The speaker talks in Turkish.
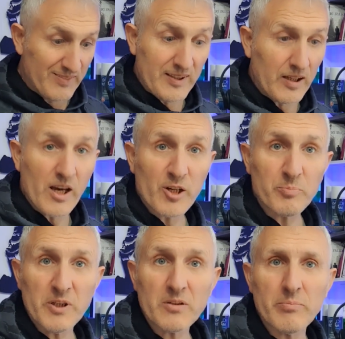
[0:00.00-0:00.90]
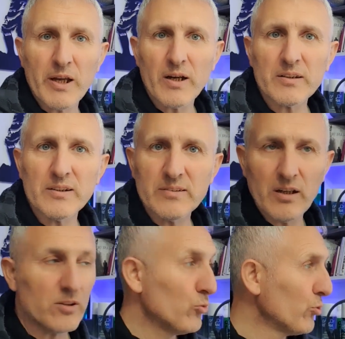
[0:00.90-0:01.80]
Diğer bir merak
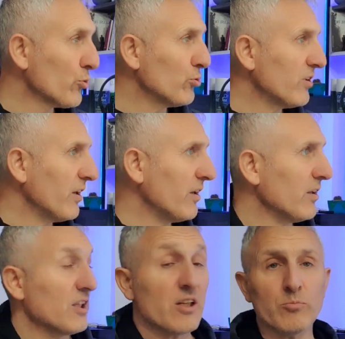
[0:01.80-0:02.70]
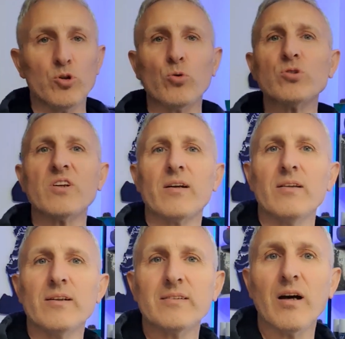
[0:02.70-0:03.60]
edilen ürün de 29
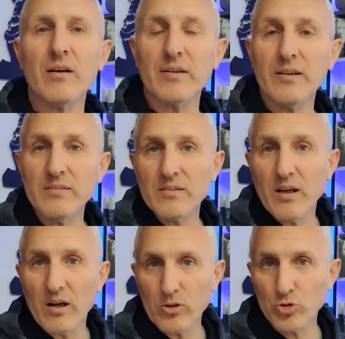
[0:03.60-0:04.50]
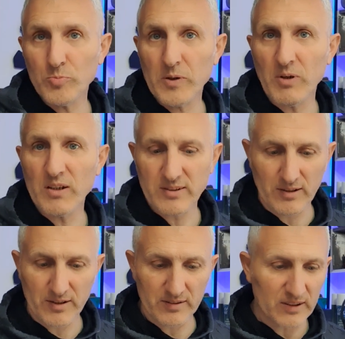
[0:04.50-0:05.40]
Aralık tarihinde A101
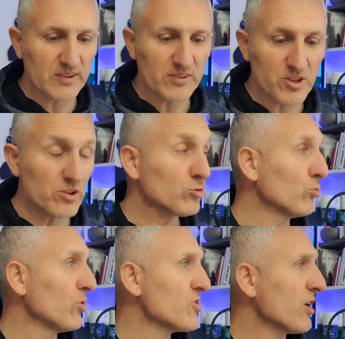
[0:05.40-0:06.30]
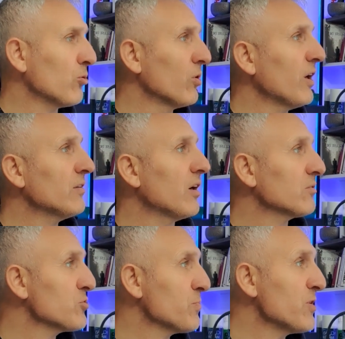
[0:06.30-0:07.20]
mağazalarında satışa sunulacak olan
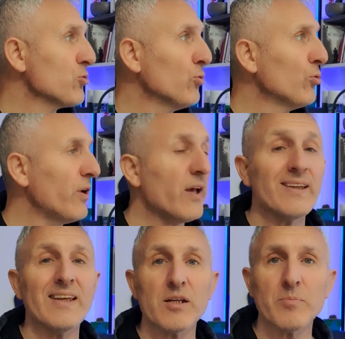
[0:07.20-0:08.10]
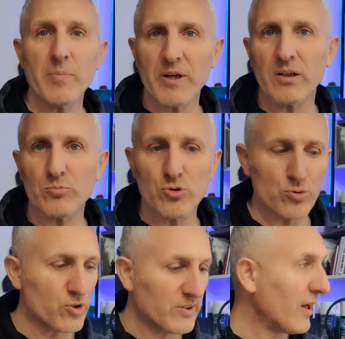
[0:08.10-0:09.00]
65 UL
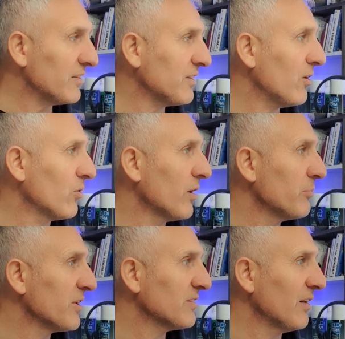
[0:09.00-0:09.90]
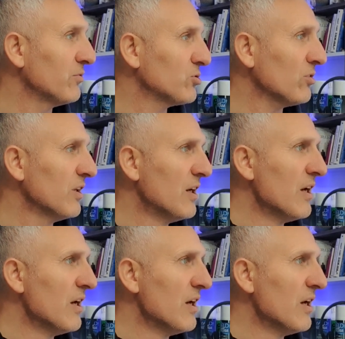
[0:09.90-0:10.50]
2163 DT olan bir televizyon.